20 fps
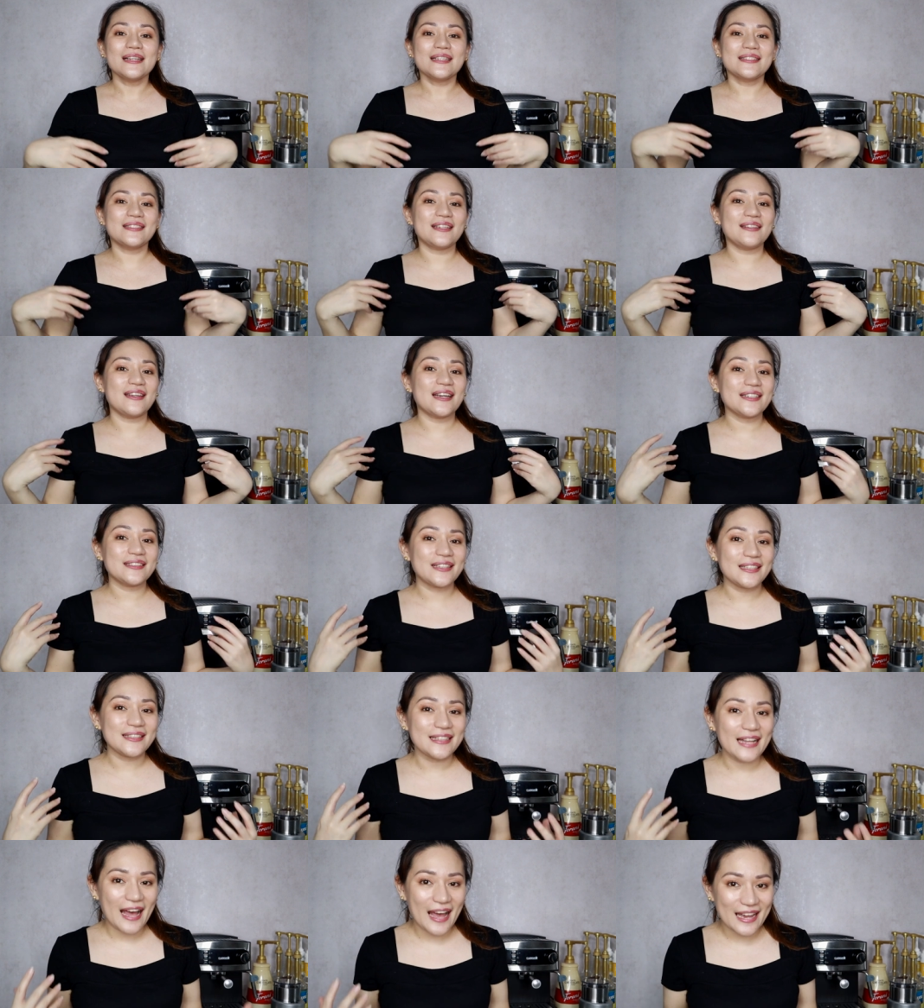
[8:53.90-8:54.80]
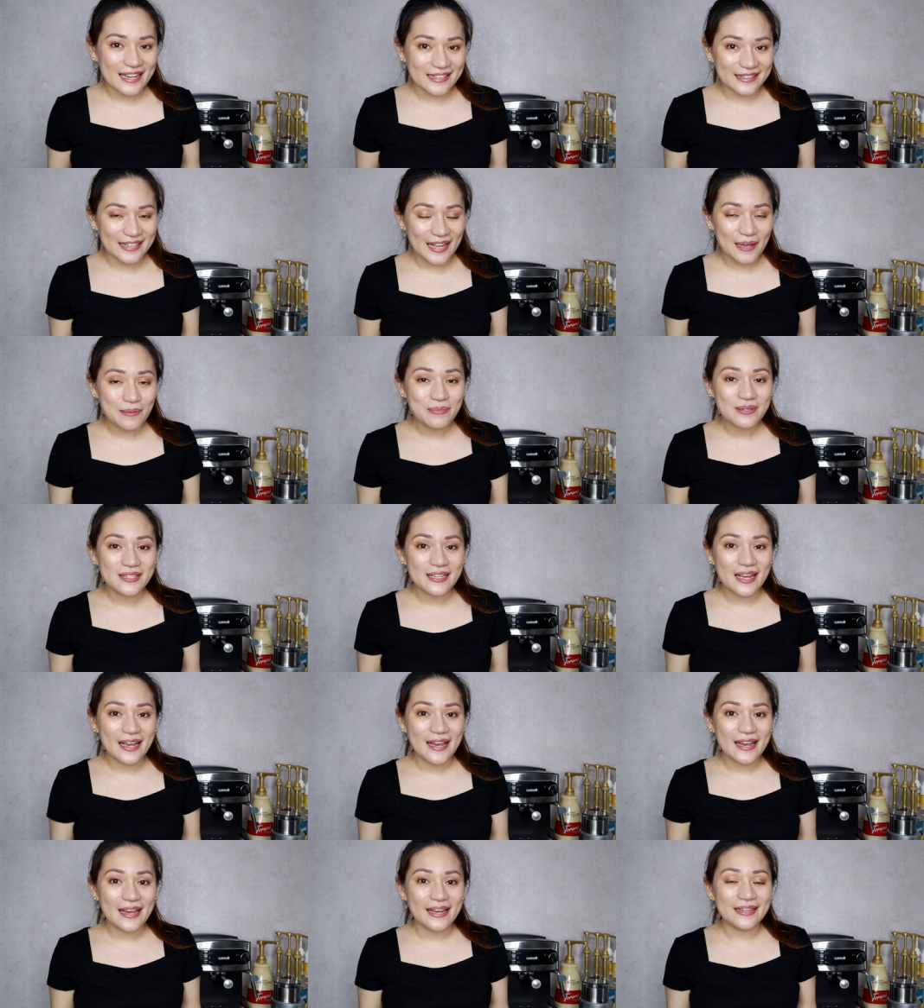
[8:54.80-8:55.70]
selected items
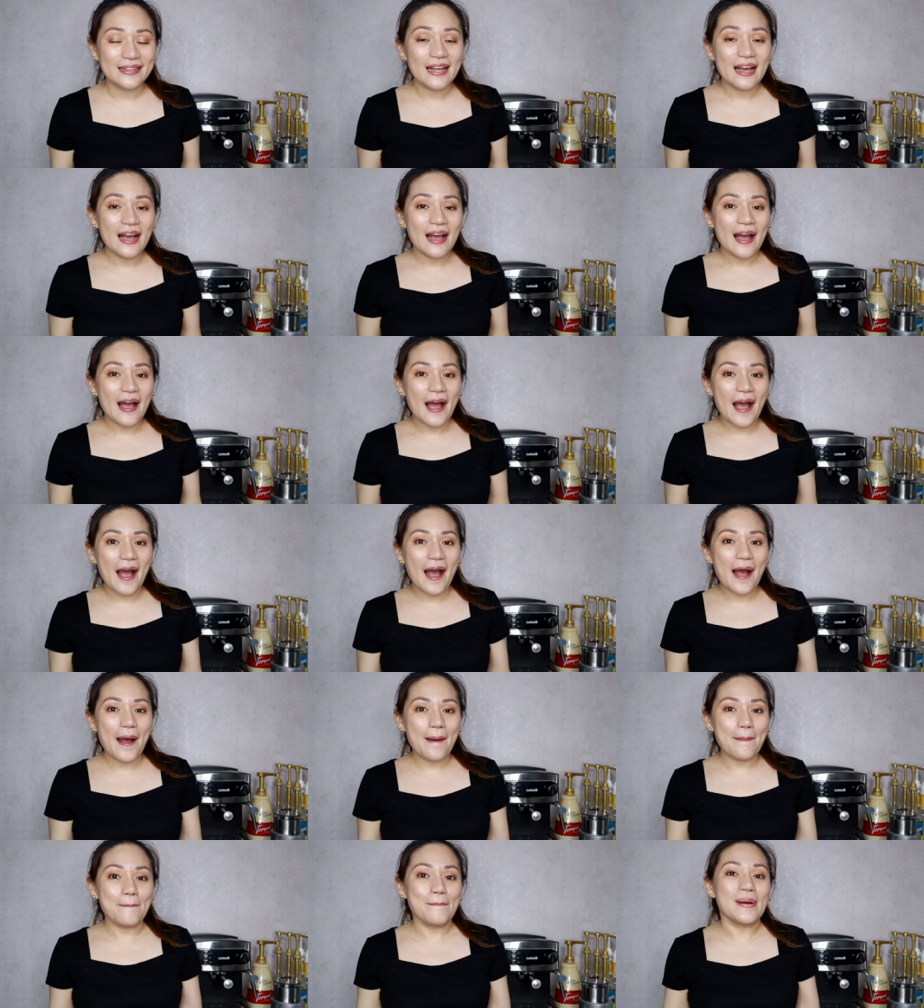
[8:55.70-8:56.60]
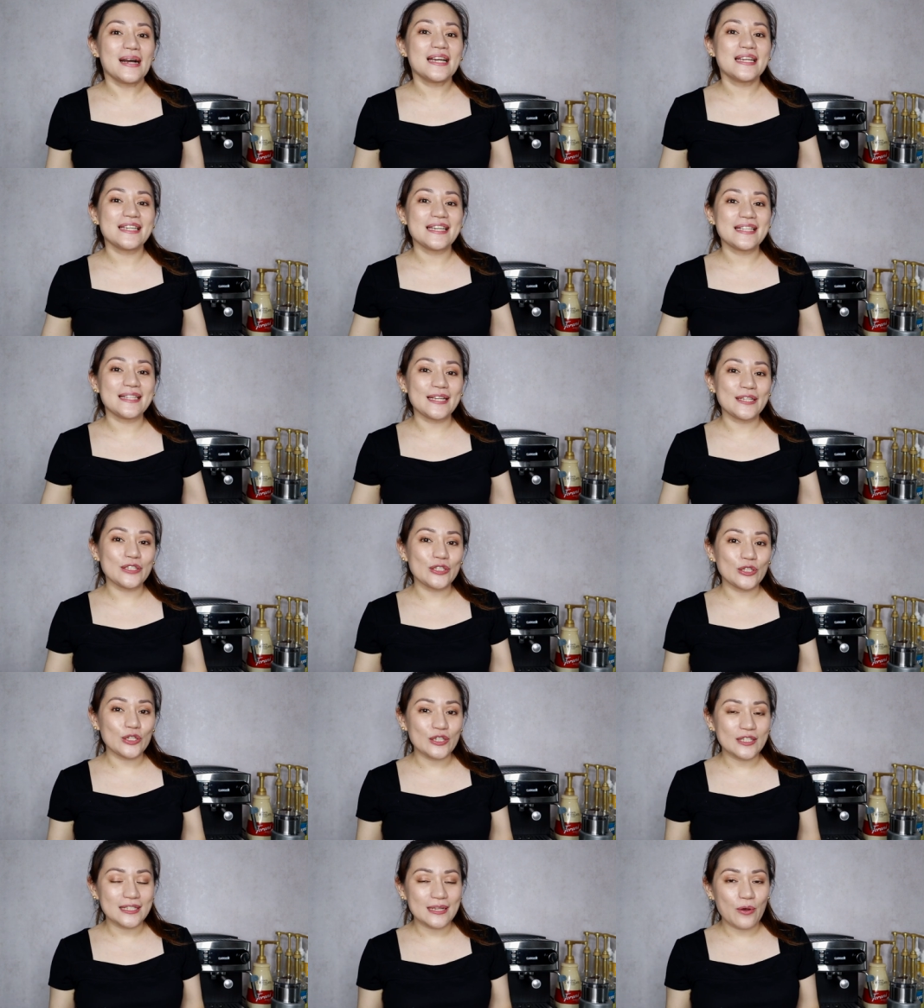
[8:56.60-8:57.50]
and um, makikita nyo
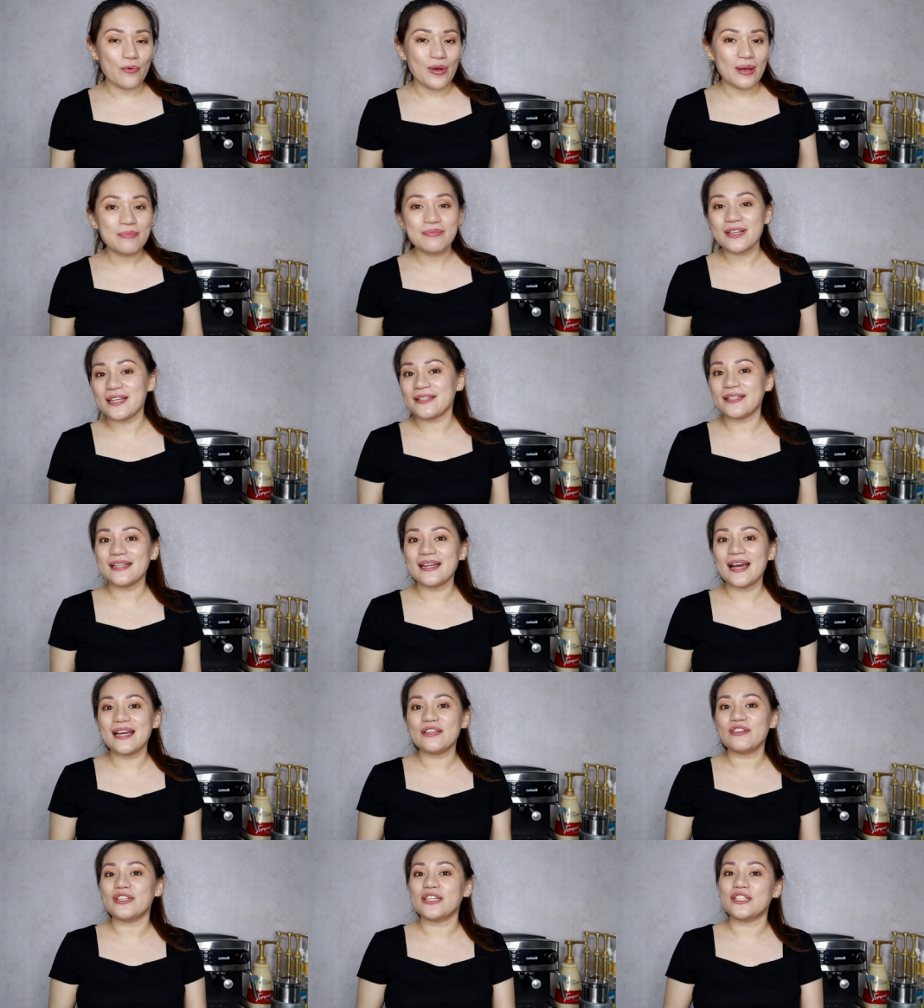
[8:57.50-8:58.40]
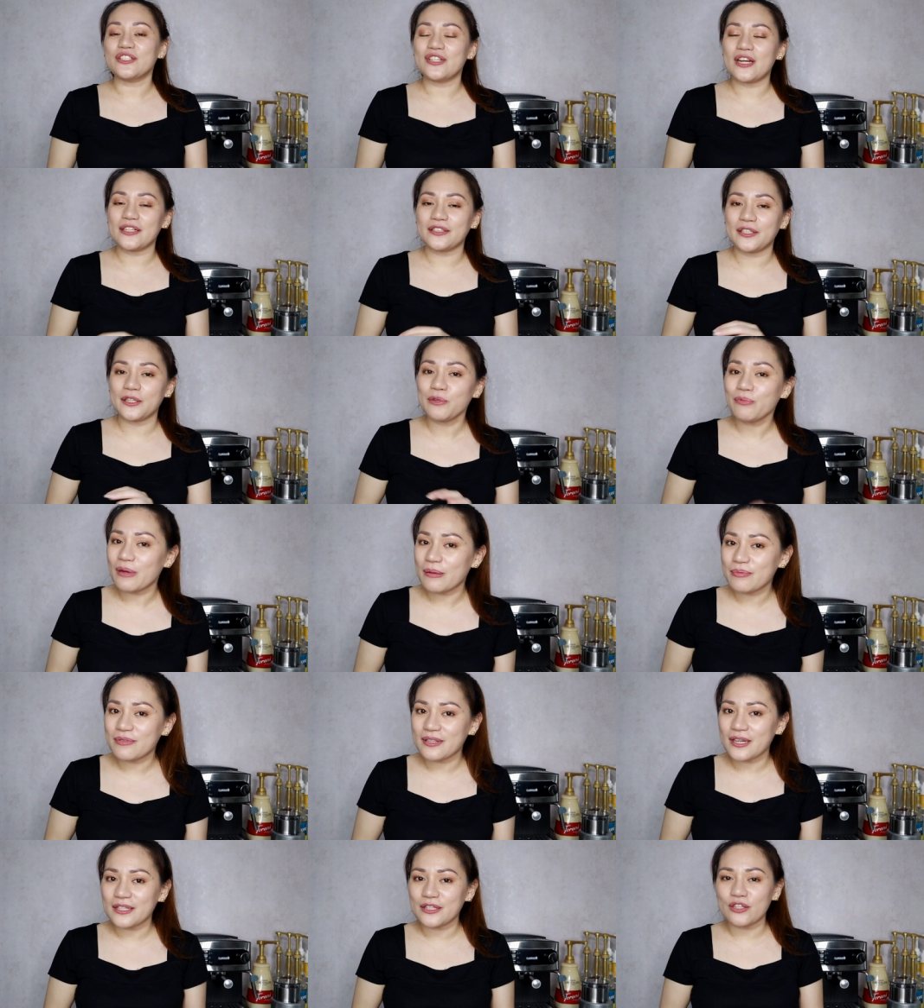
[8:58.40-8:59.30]
doon sa website nila. You can check their
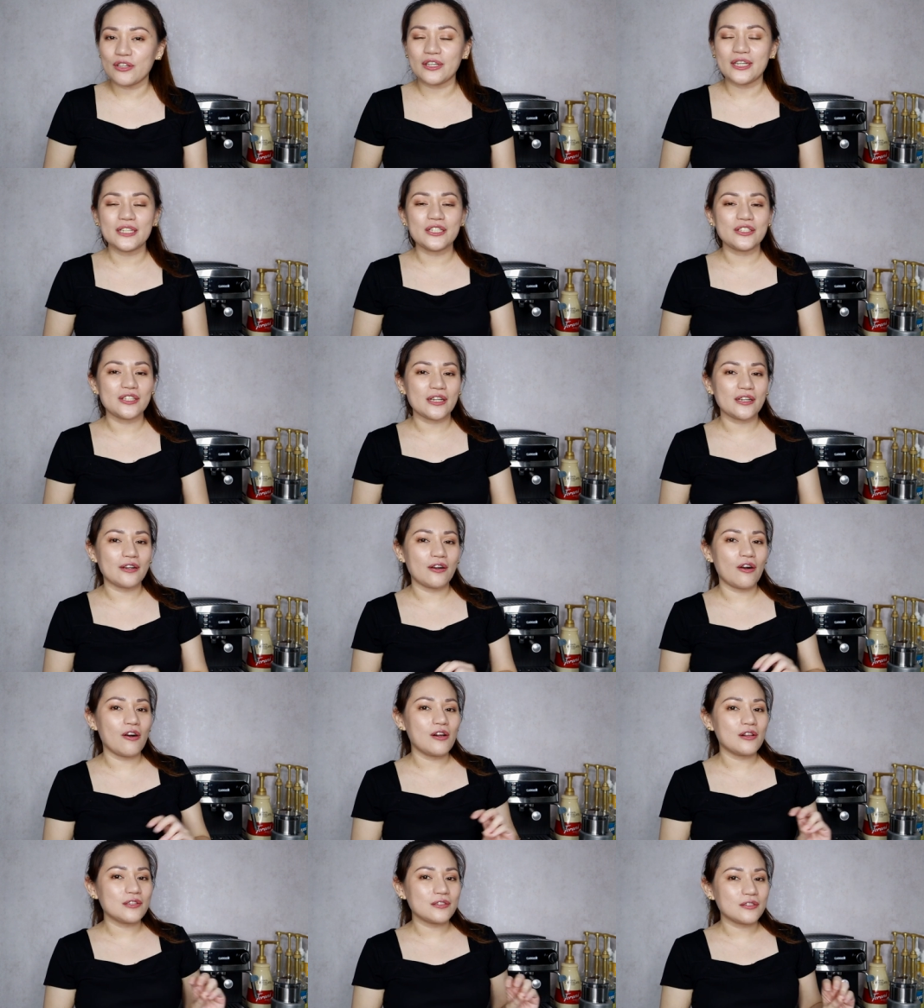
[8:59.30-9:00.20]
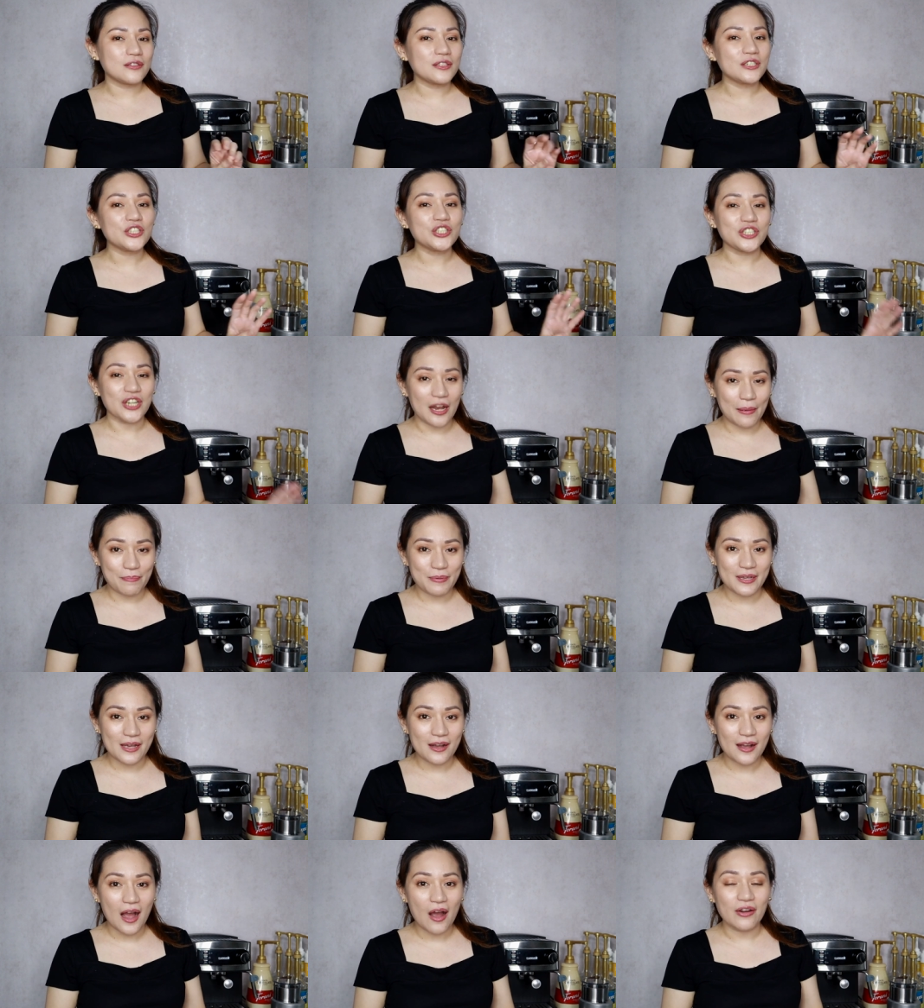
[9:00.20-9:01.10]
website. You can check also their
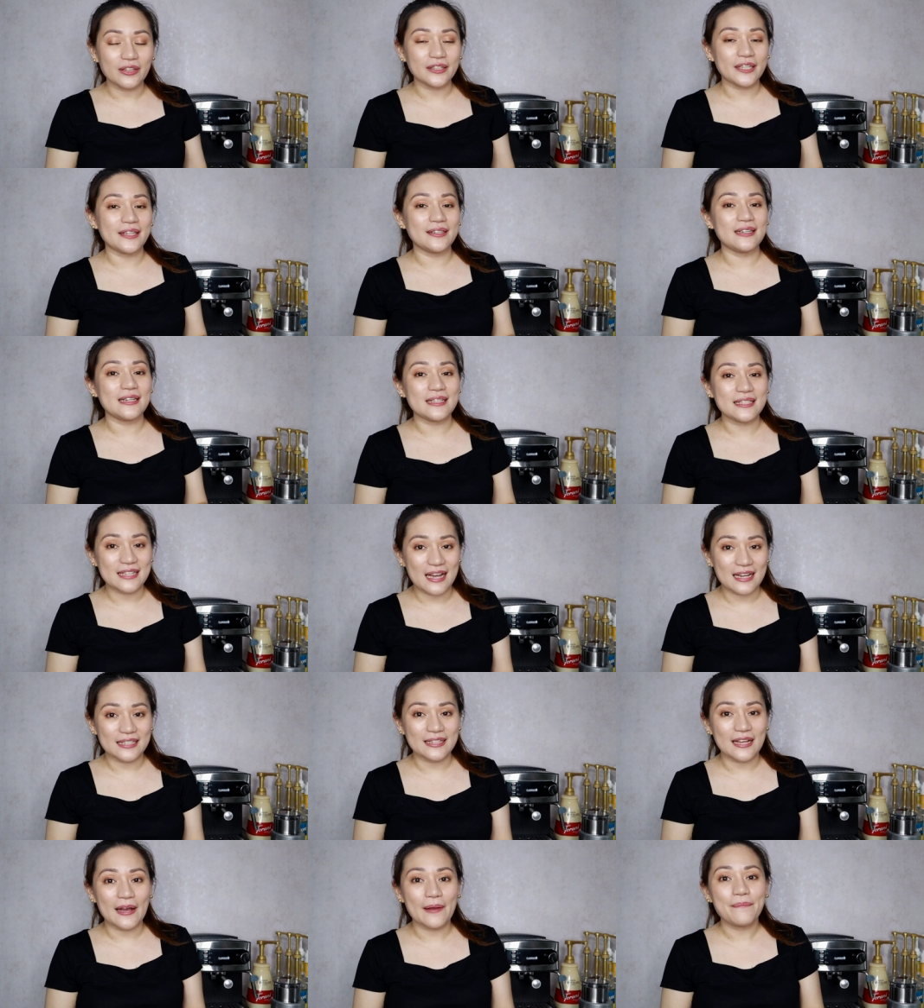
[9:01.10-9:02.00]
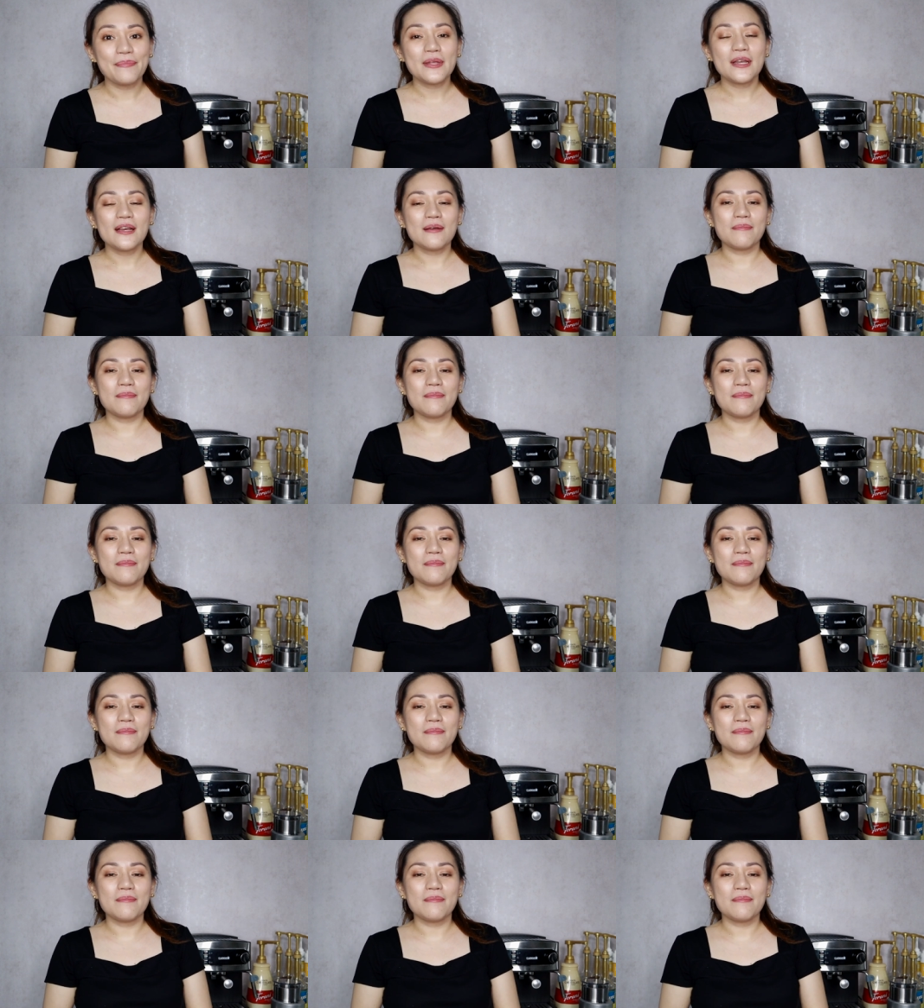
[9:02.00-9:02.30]
Shopee account and Lazada.